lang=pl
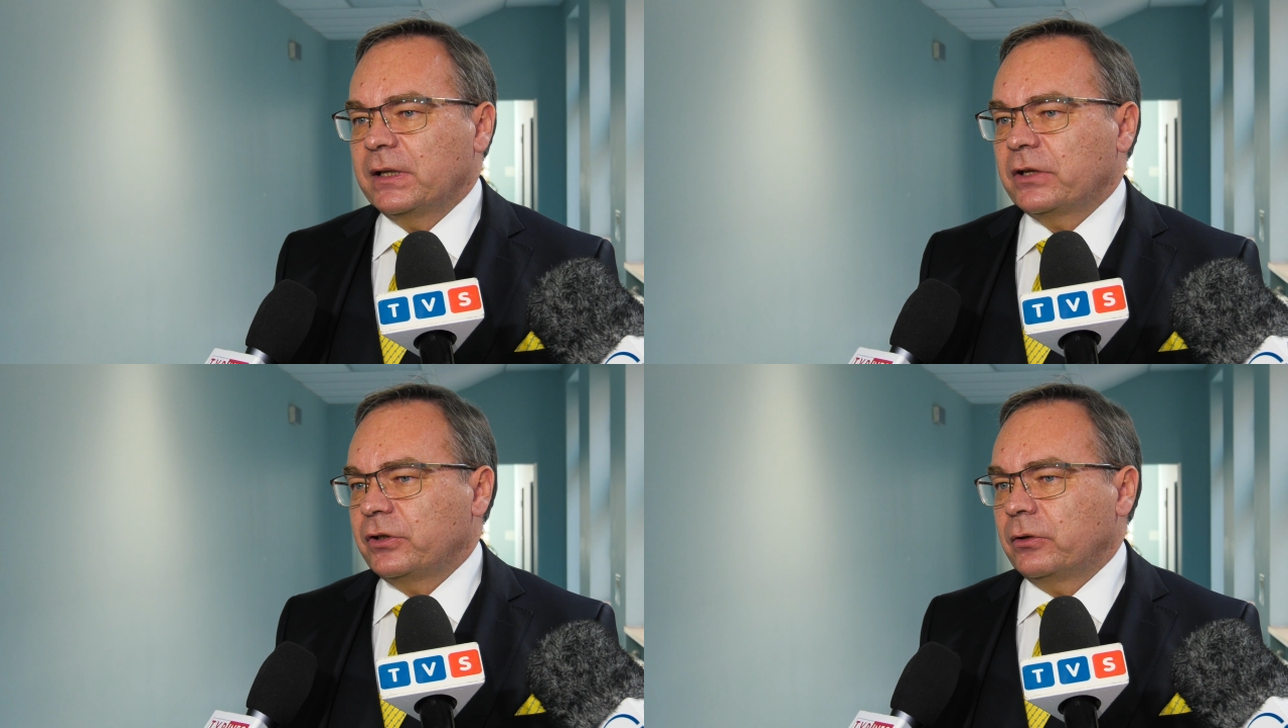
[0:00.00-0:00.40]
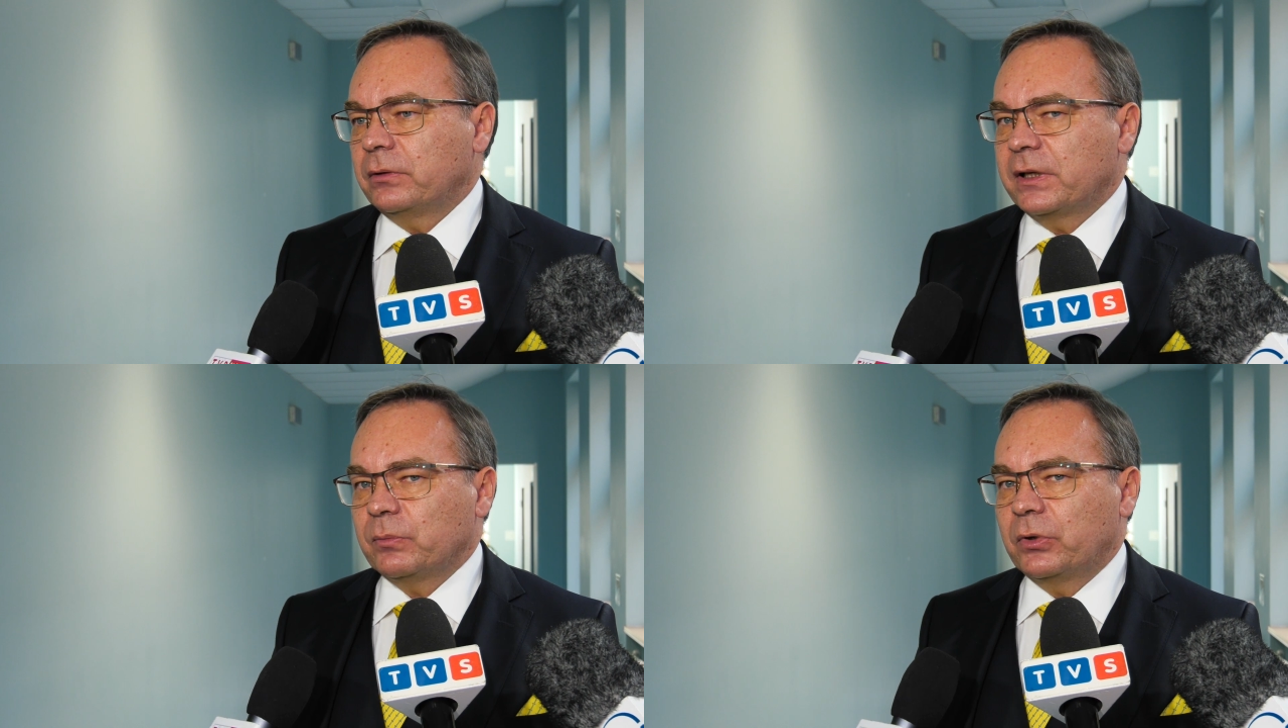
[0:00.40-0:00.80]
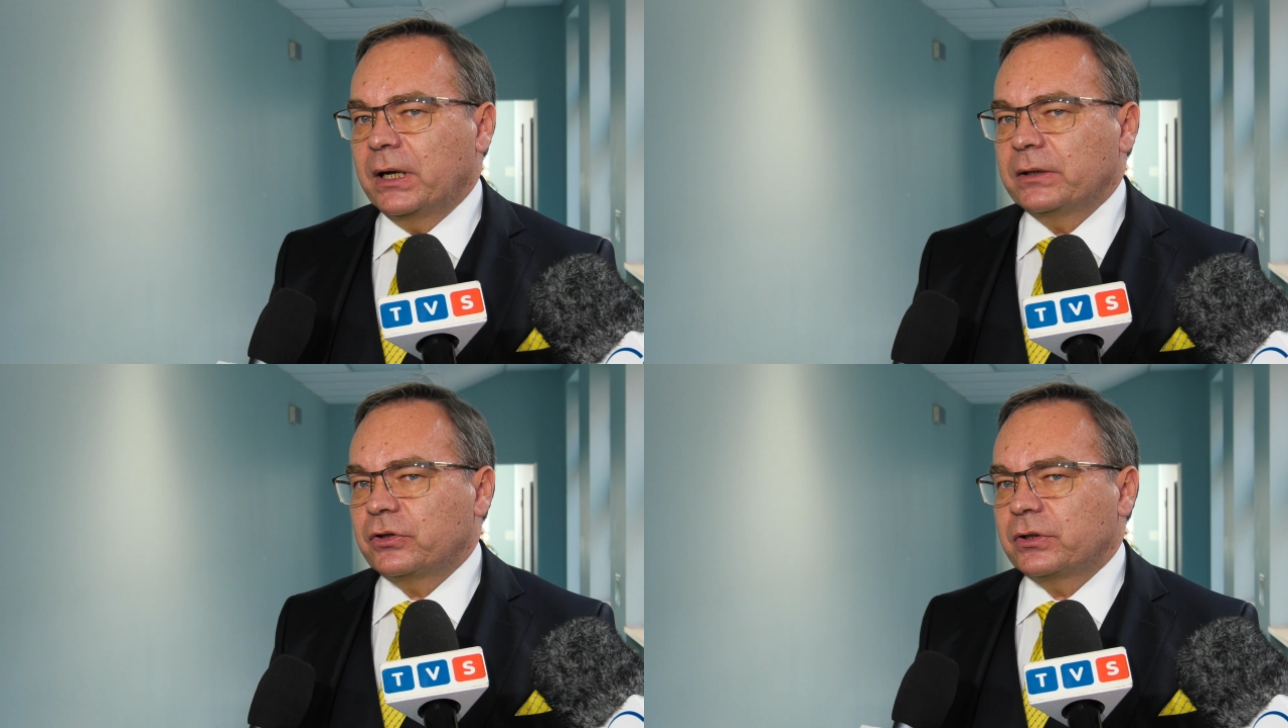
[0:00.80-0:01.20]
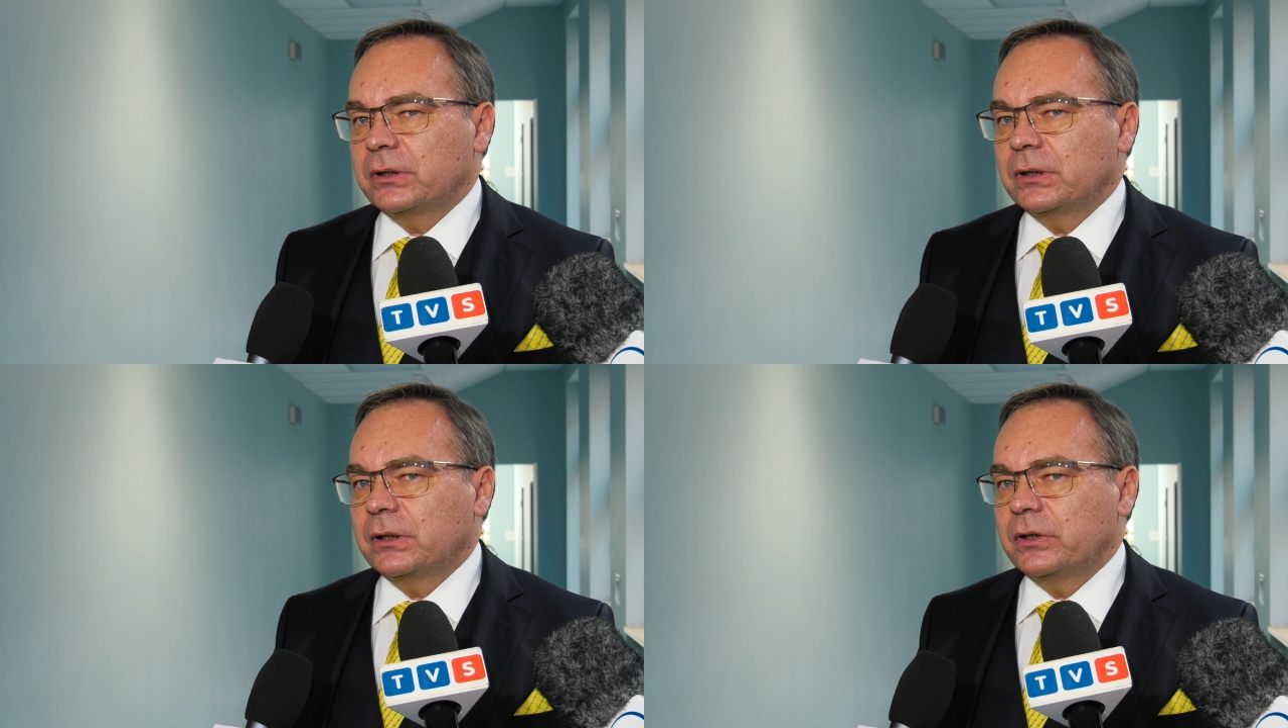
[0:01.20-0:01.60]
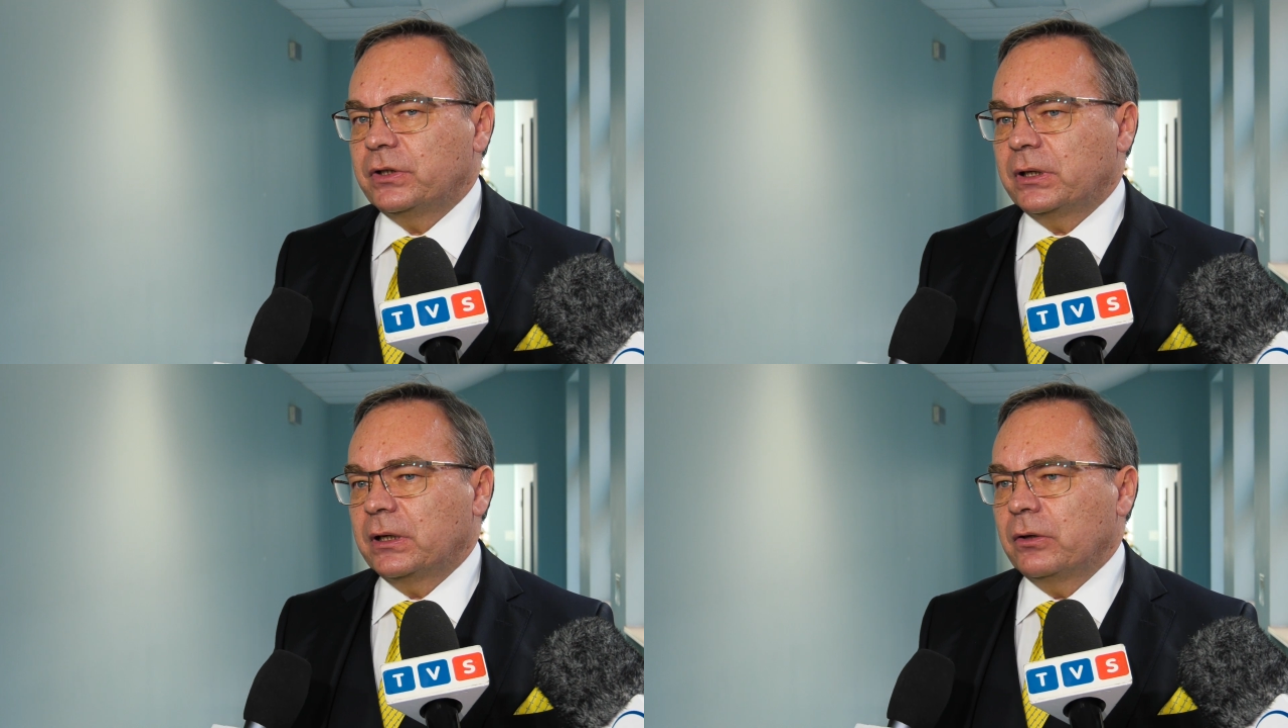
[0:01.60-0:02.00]
znacznie od nas bogatszych,
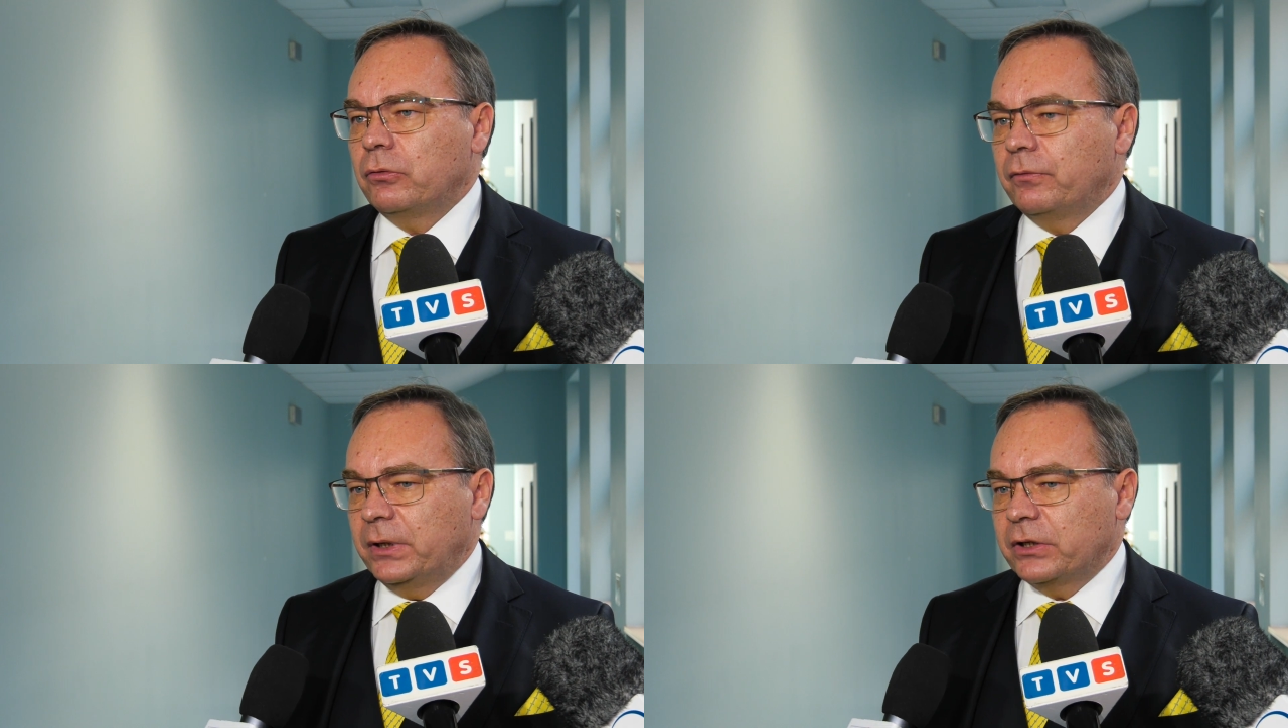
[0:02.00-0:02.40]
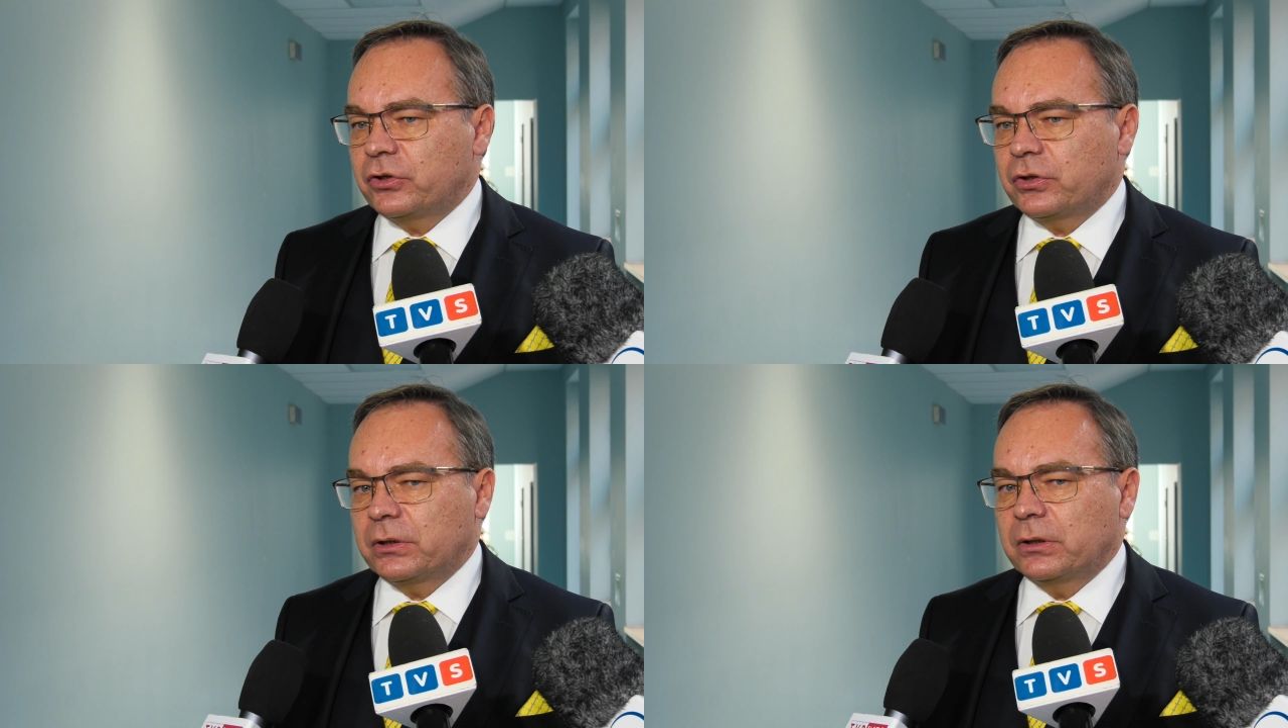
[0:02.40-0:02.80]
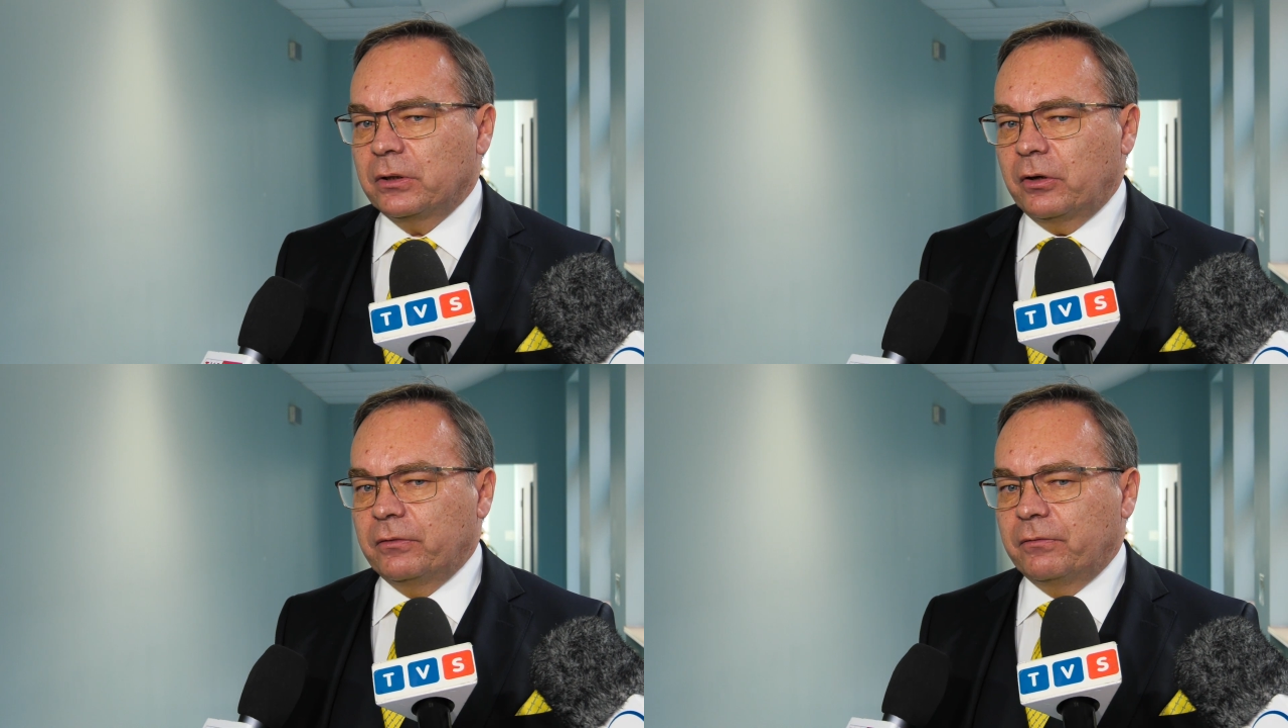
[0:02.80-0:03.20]
gdzie również e,